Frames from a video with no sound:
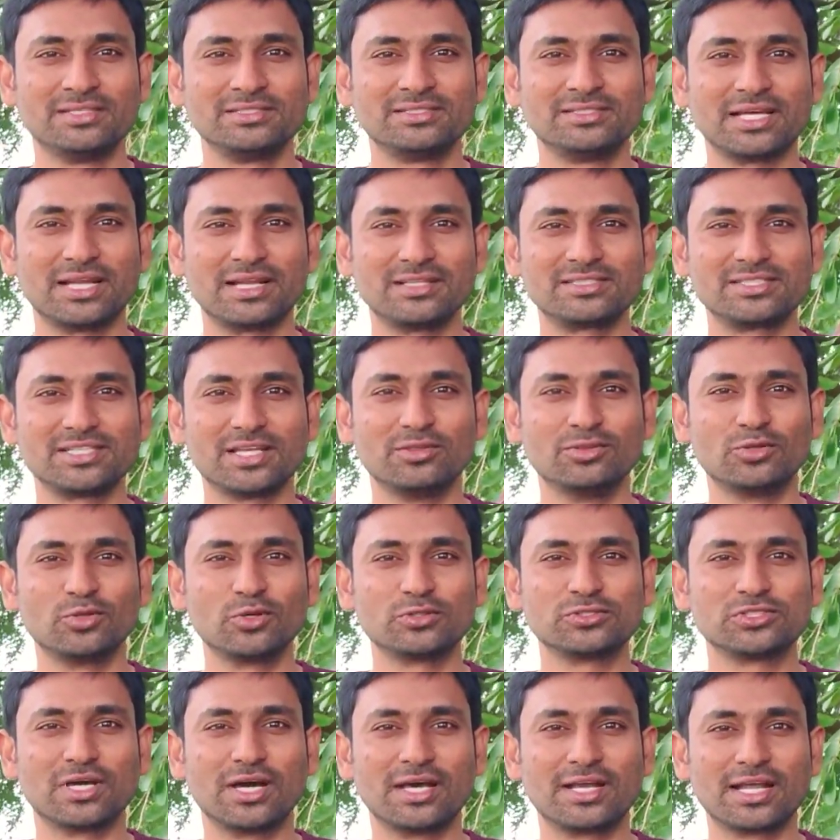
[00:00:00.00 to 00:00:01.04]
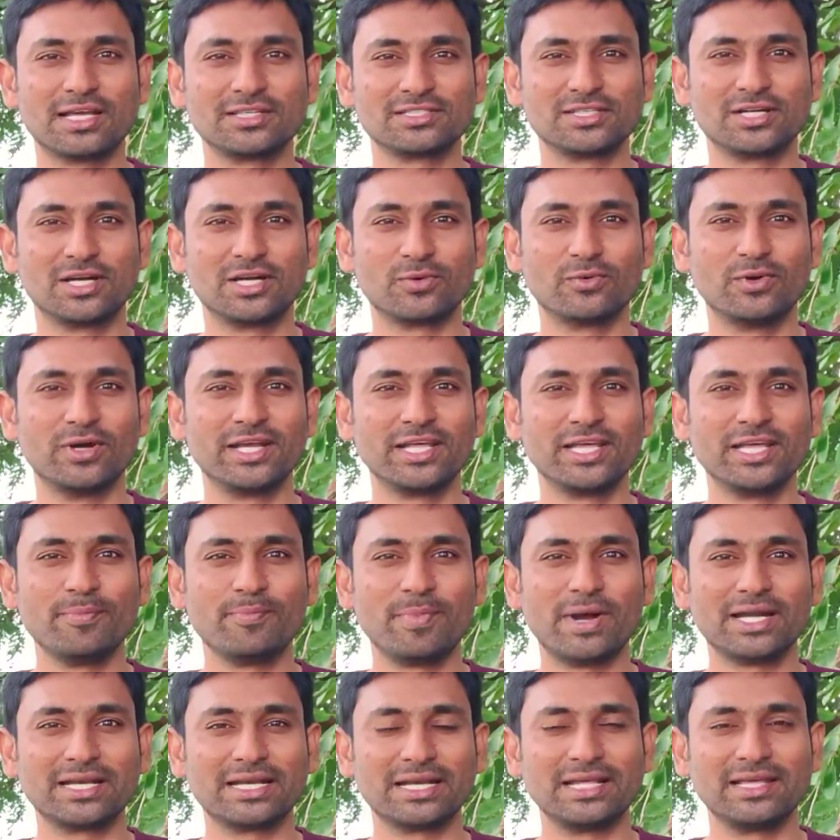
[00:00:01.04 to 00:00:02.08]
శరత్ సంతోష్ గారు రాసినటువంటి ఈ
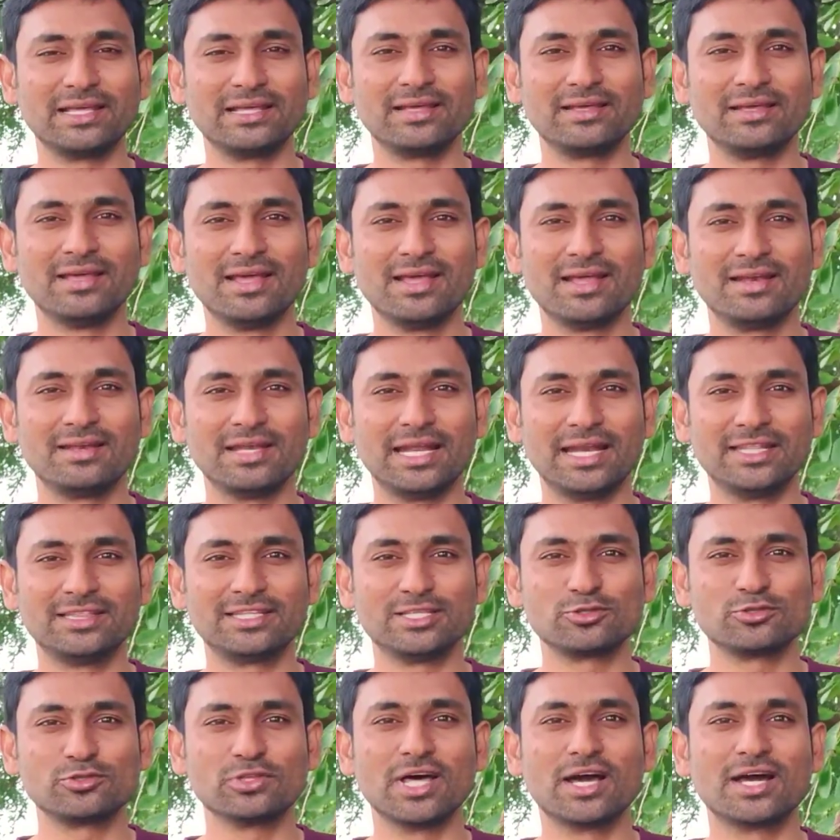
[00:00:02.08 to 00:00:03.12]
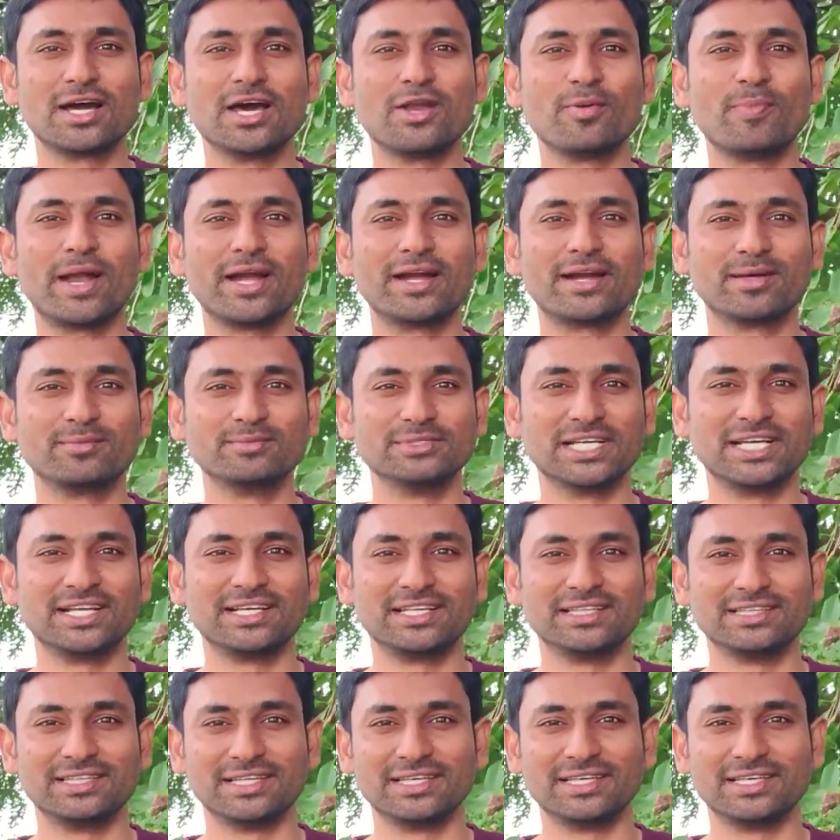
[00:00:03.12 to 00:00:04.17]
పాటని లలిత సుధా గారు పాడడం
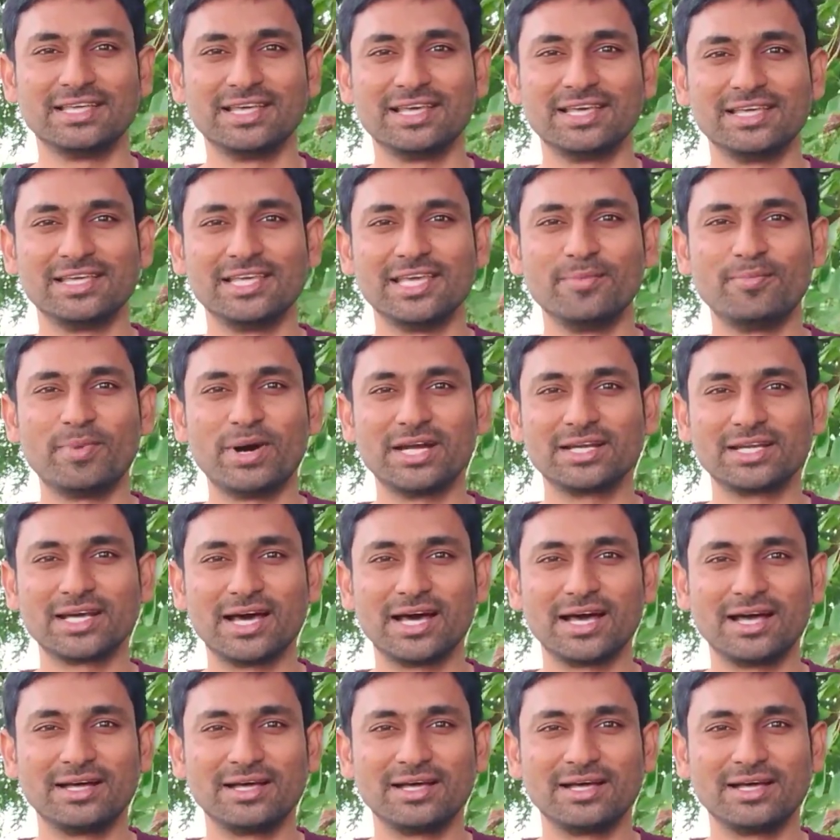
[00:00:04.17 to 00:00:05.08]
జరిగింది ఈ పాట